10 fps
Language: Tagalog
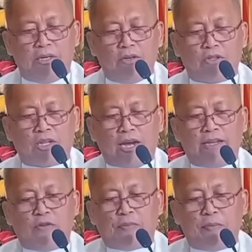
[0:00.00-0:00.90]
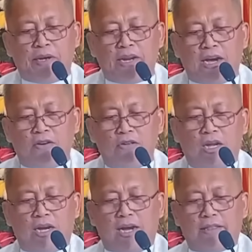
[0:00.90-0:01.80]
nindot kayo
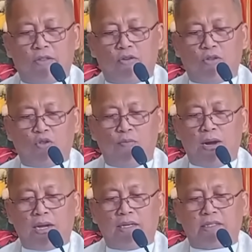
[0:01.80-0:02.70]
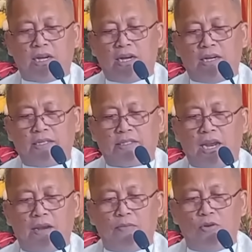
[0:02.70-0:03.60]
paminawon ang atong tubag sa
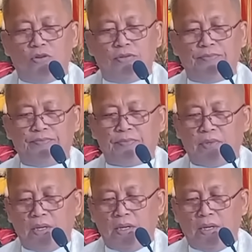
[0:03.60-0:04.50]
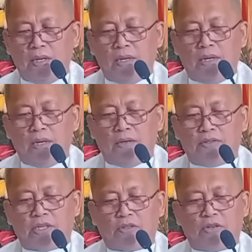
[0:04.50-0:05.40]
Salmo
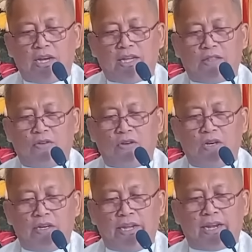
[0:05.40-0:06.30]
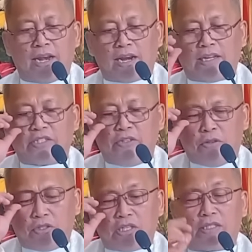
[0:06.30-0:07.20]
sa toy atong
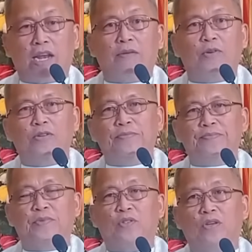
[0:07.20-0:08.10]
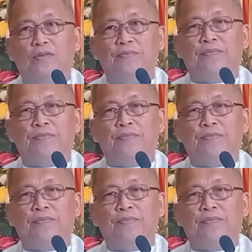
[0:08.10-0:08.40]
deklarasyon sa Salmo